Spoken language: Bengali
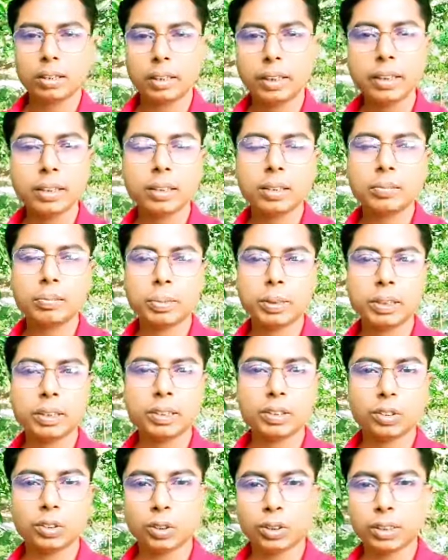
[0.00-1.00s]
এই কোম্পানির
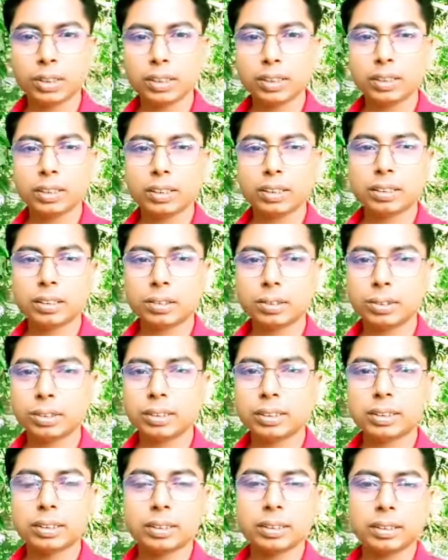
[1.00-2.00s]
জয়নিং ডেটটা
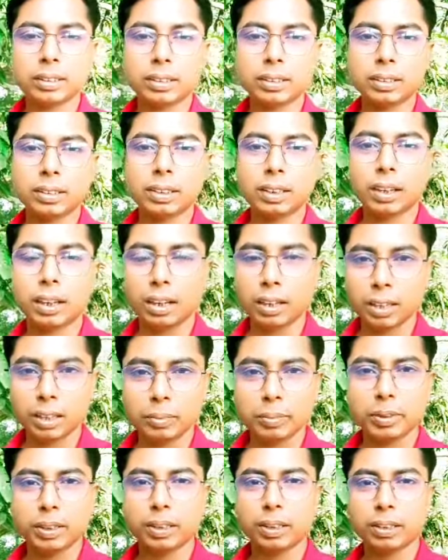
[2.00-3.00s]
রয়েছে
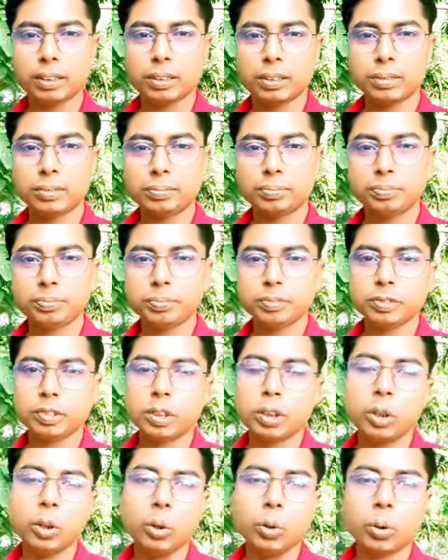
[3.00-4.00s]
আগামীকাল
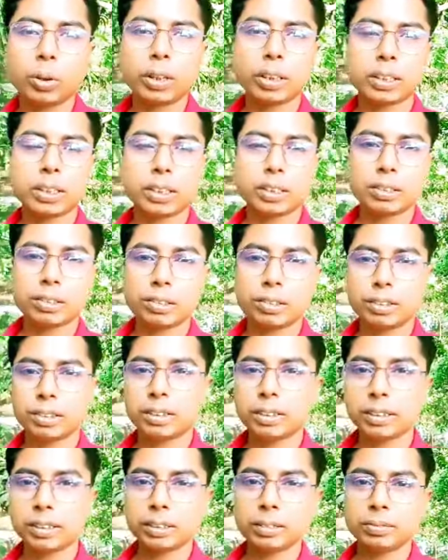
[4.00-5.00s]
লোকেশন
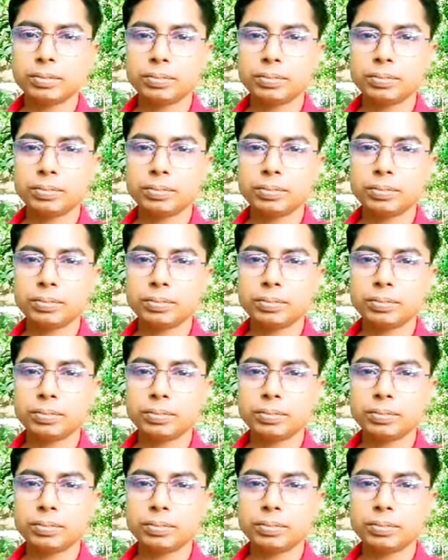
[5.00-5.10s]
রয়েছে